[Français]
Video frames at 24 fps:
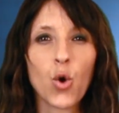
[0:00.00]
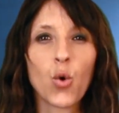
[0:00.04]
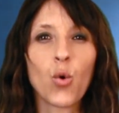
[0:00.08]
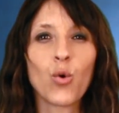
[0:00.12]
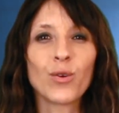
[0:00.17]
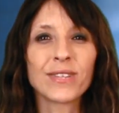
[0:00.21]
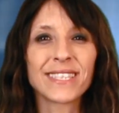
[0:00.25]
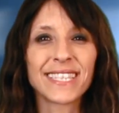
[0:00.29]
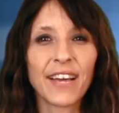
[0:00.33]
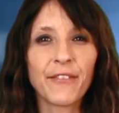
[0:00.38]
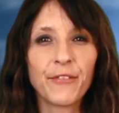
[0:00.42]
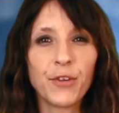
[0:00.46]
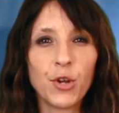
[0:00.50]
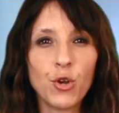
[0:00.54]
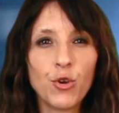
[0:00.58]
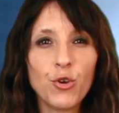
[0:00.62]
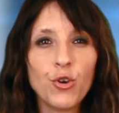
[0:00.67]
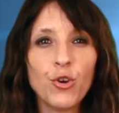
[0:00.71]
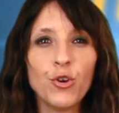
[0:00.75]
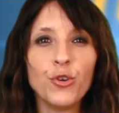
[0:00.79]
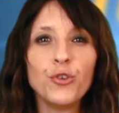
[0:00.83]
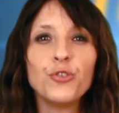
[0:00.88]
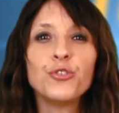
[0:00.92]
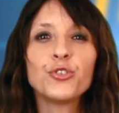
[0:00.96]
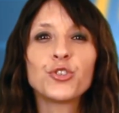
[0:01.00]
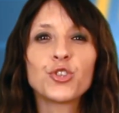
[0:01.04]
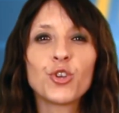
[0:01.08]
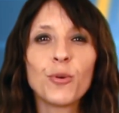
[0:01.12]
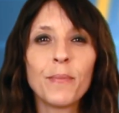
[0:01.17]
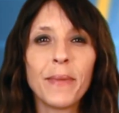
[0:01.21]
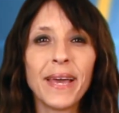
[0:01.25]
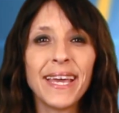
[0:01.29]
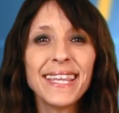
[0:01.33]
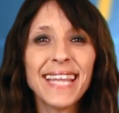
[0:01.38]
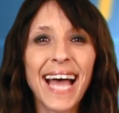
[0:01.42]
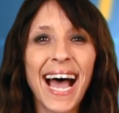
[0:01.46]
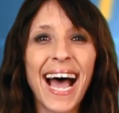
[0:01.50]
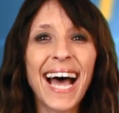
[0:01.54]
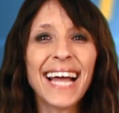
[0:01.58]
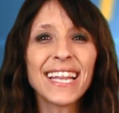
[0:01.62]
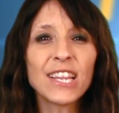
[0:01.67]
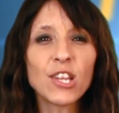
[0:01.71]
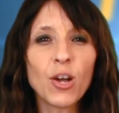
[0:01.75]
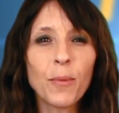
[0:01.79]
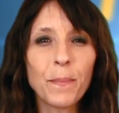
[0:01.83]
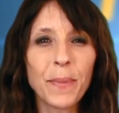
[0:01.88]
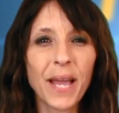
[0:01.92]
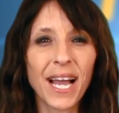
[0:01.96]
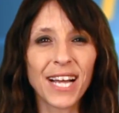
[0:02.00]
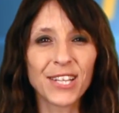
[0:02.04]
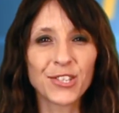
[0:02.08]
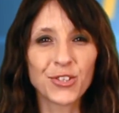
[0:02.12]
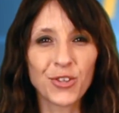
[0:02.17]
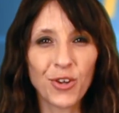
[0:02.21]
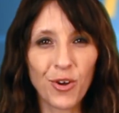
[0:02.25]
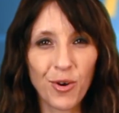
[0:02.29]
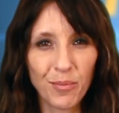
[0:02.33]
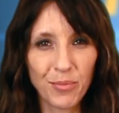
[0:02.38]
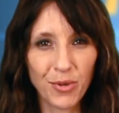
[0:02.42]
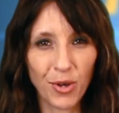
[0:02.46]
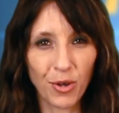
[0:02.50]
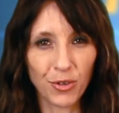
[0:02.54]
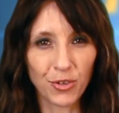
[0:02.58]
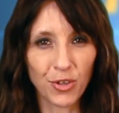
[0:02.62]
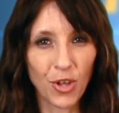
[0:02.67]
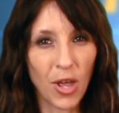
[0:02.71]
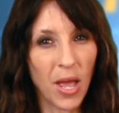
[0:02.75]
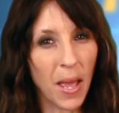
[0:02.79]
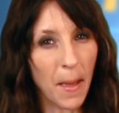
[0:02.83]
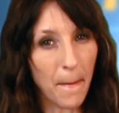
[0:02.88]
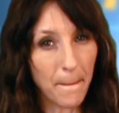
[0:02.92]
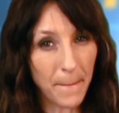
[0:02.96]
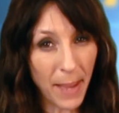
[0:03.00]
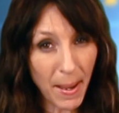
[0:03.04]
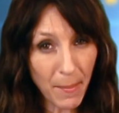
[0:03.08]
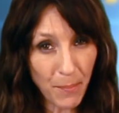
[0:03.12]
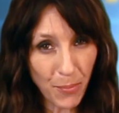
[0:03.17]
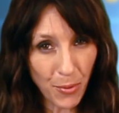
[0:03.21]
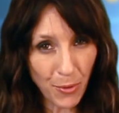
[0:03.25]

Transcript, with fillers: Conservez-le une semaine à température ambiante, pas